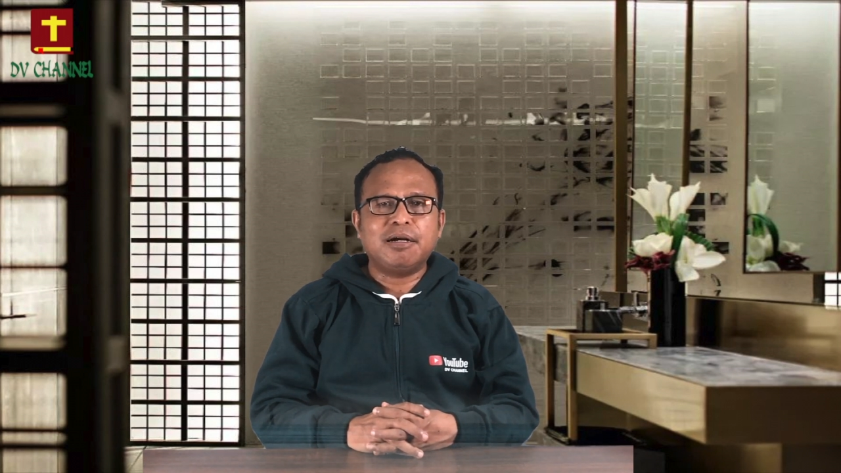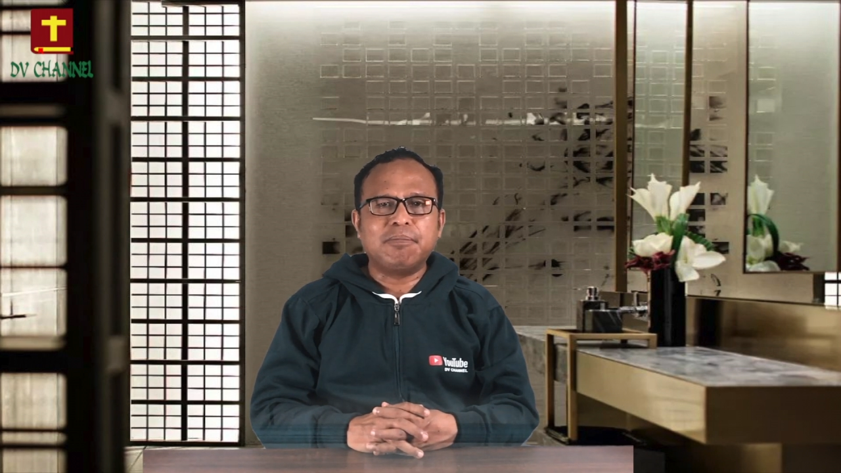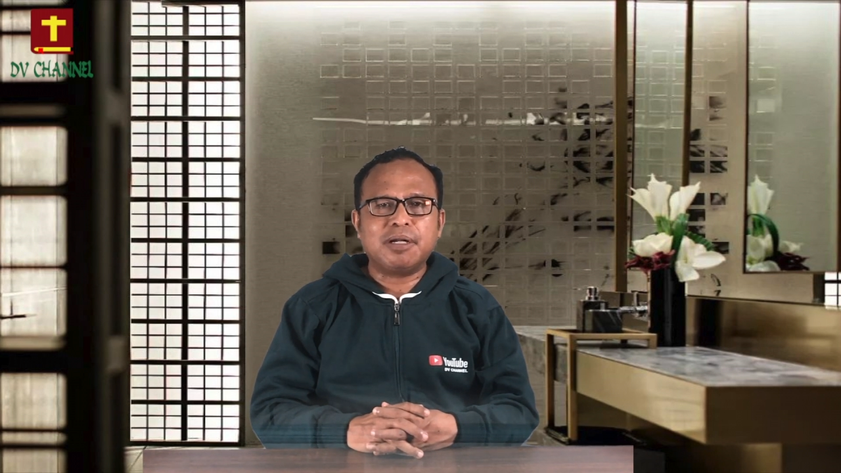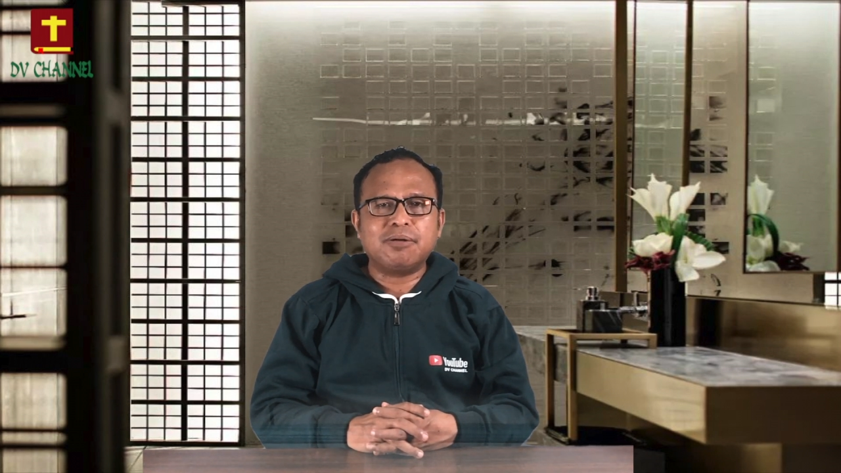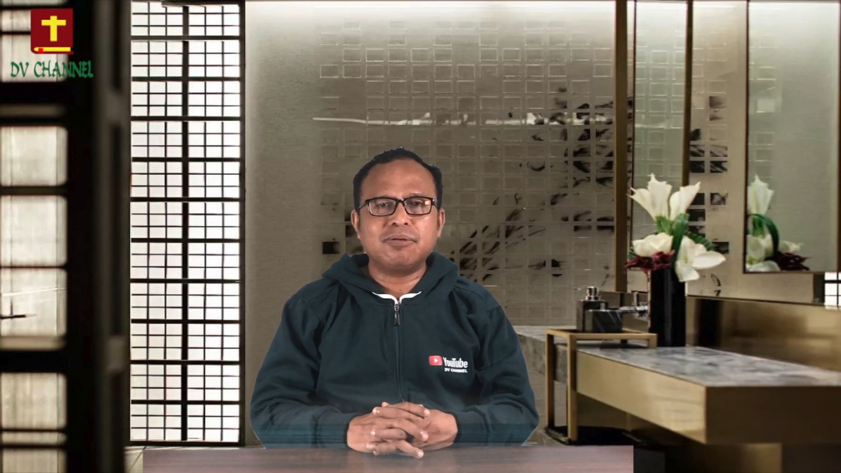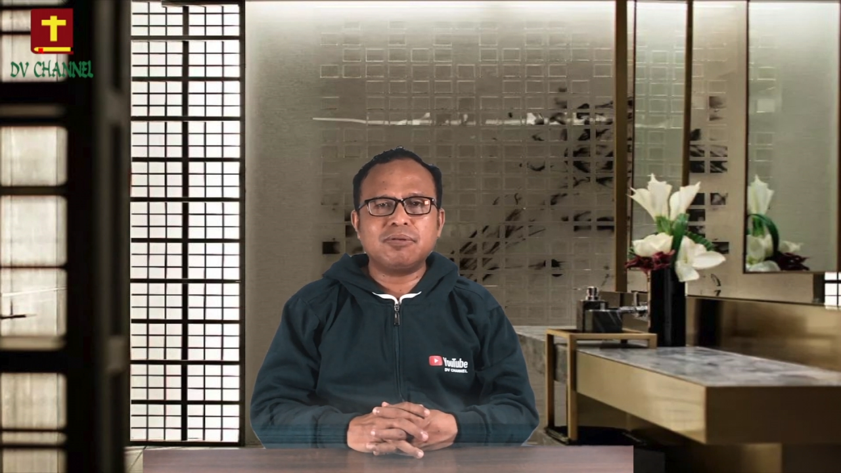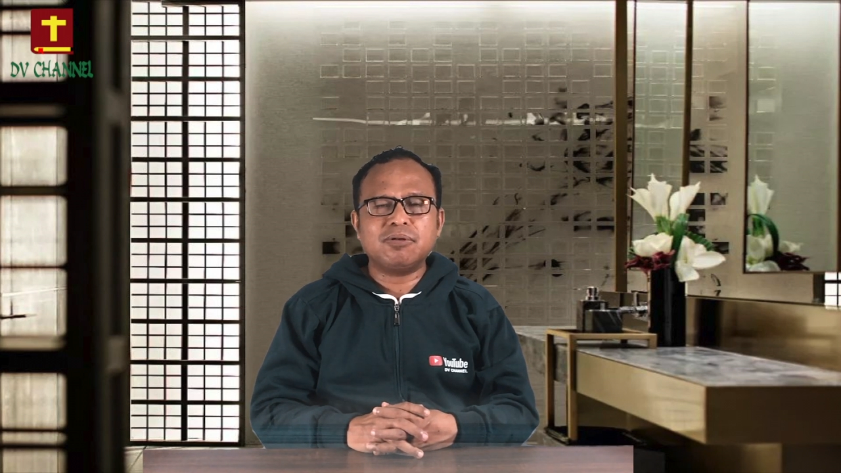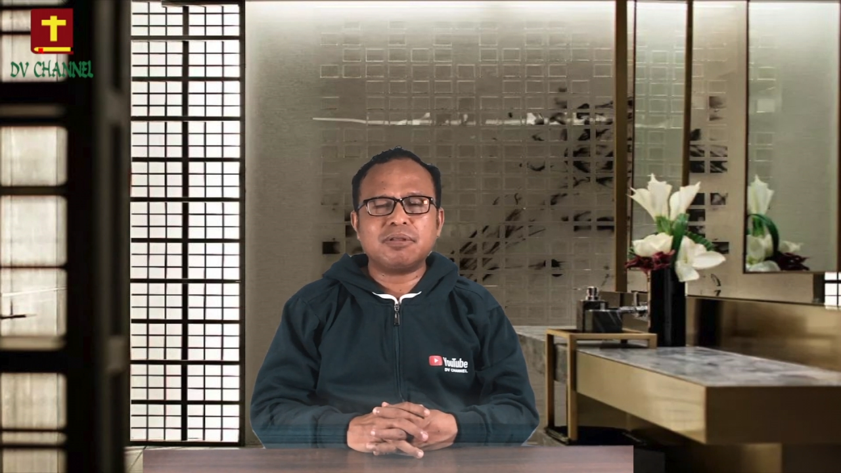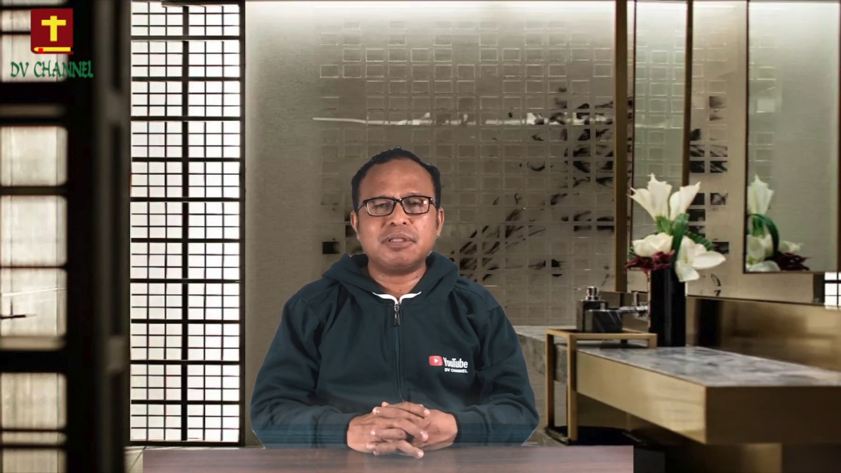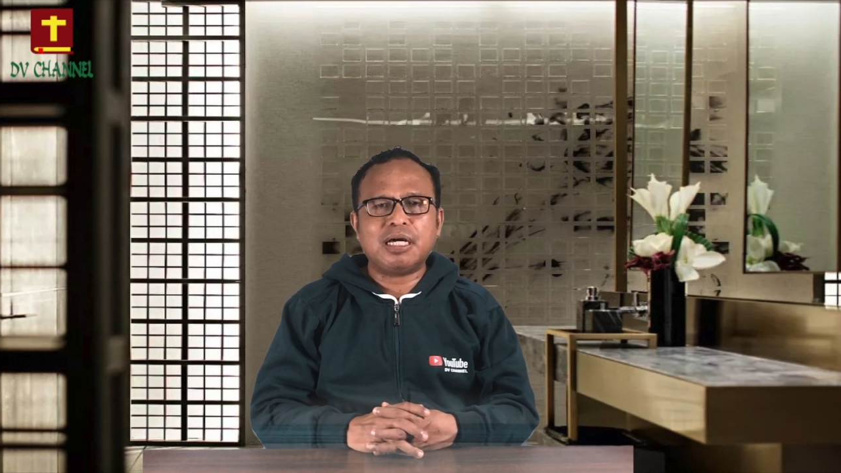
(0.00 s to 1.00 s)

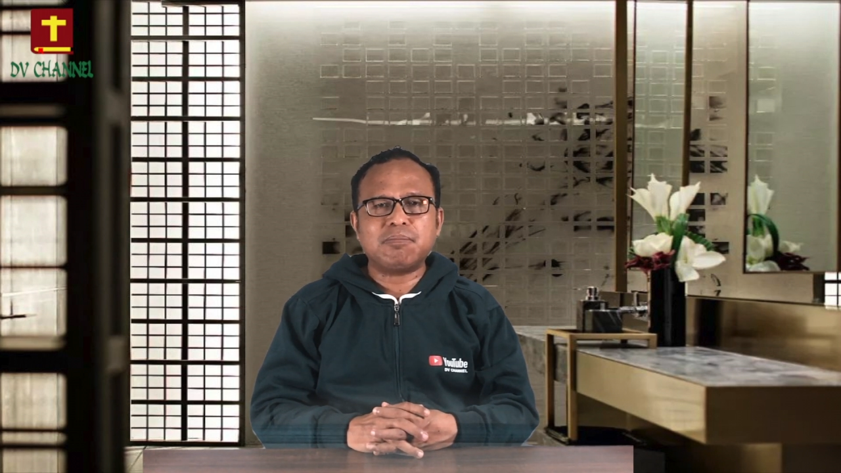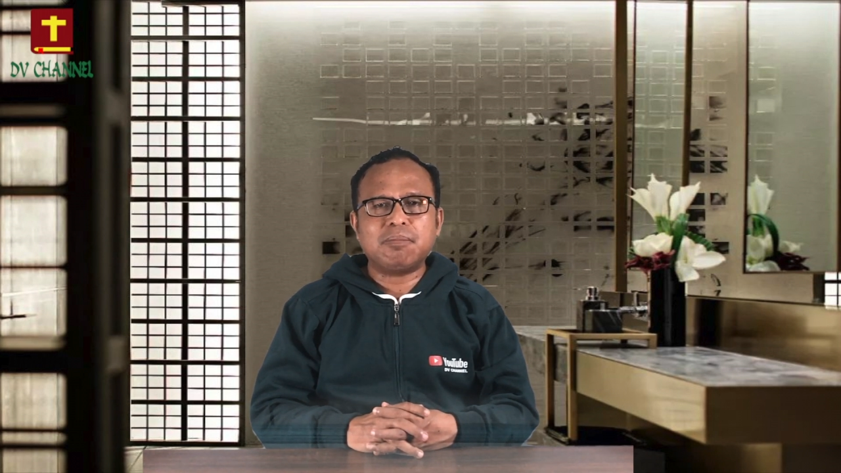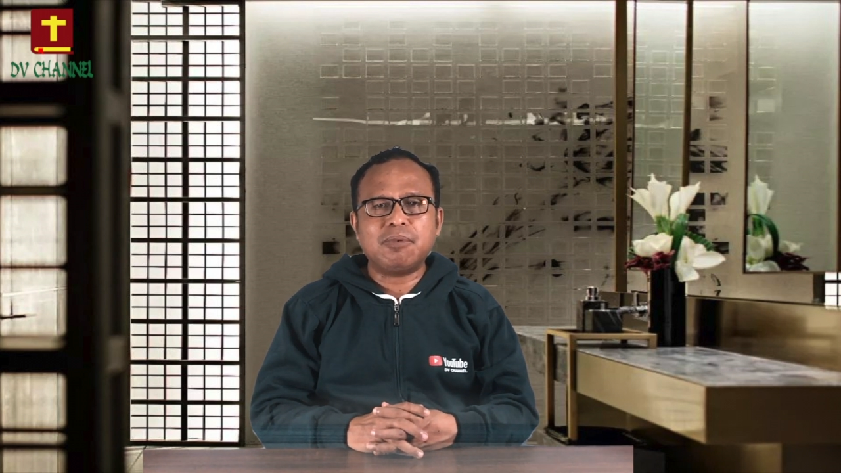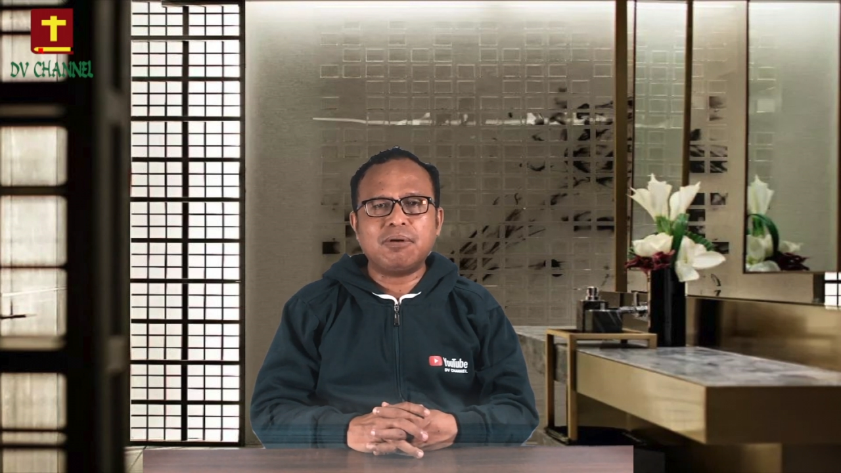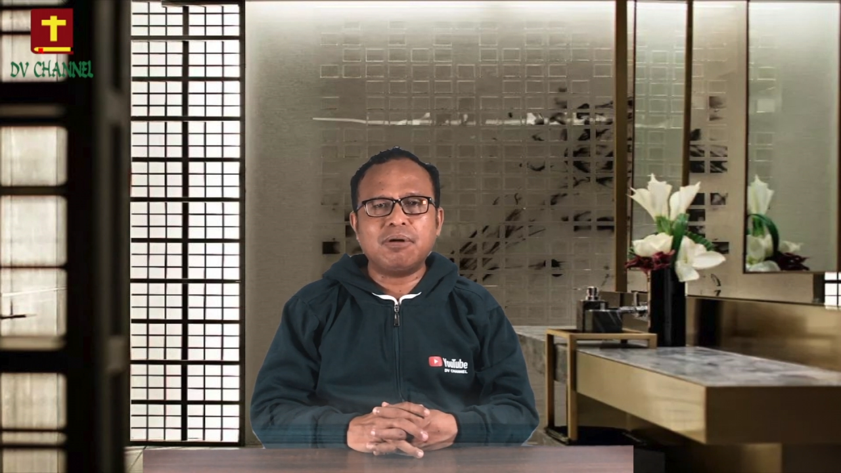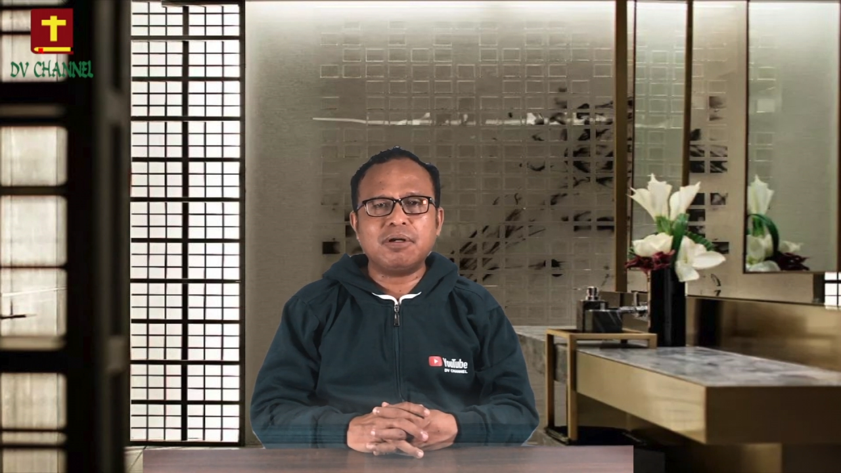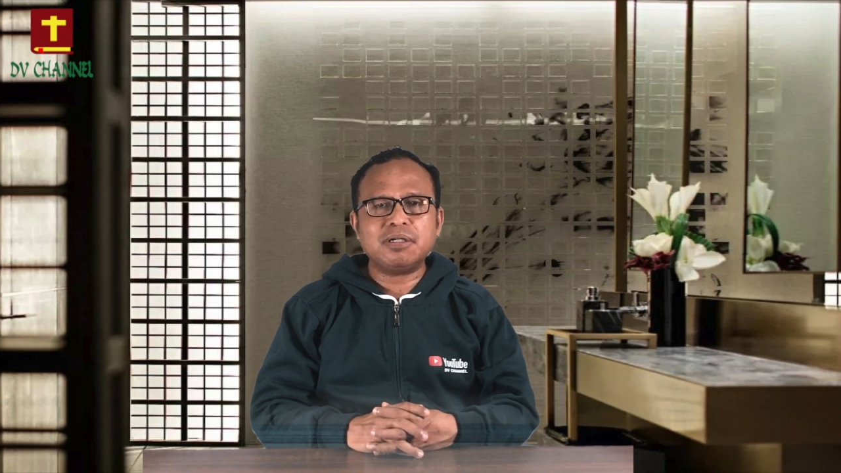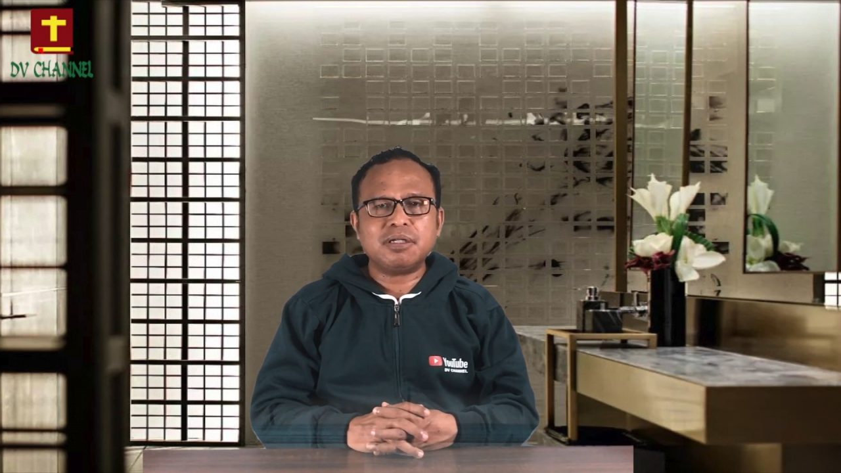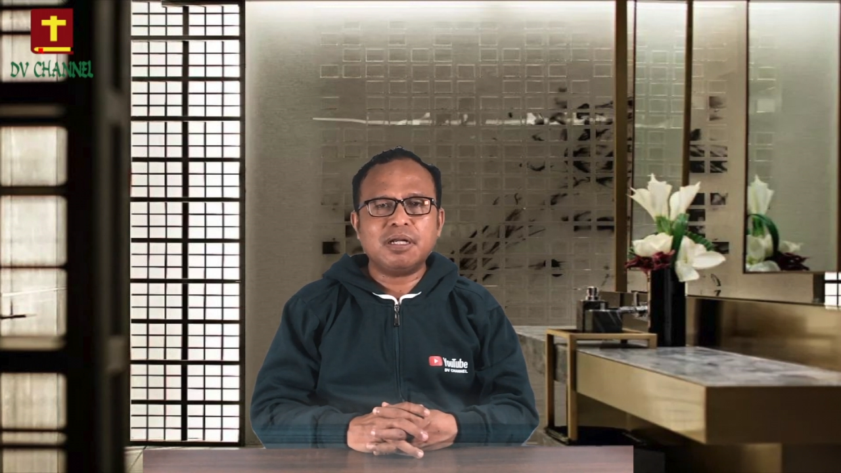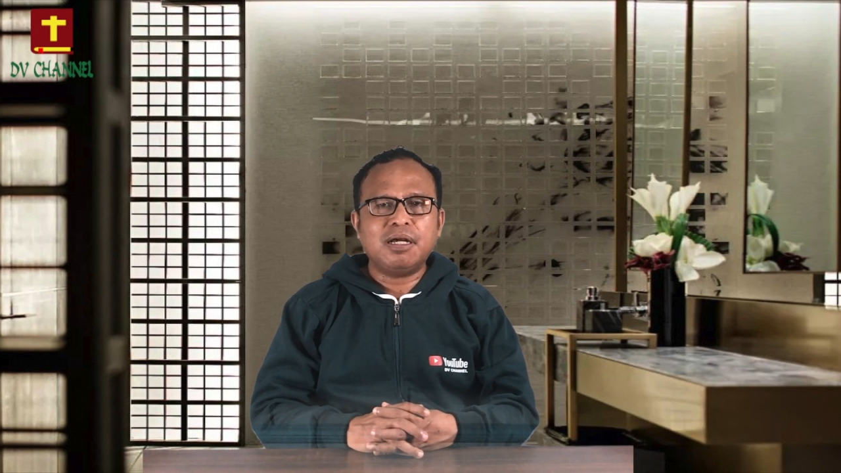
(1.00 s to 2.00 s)
berlutut dan memohon